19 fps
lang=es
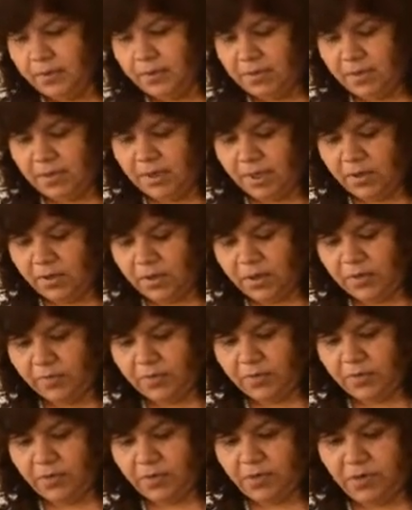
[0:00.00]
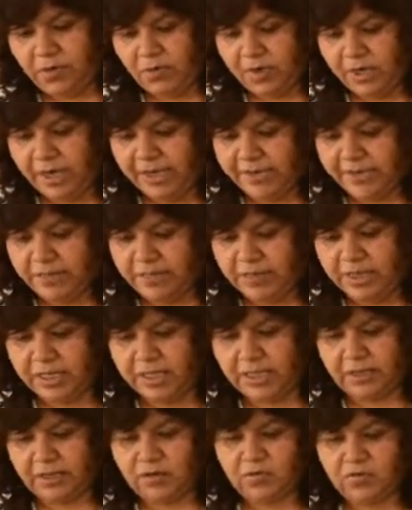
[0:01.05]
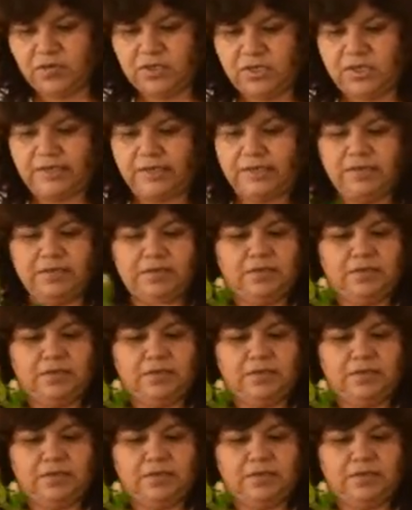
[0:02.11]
Y ahora me voy con las mini rosas.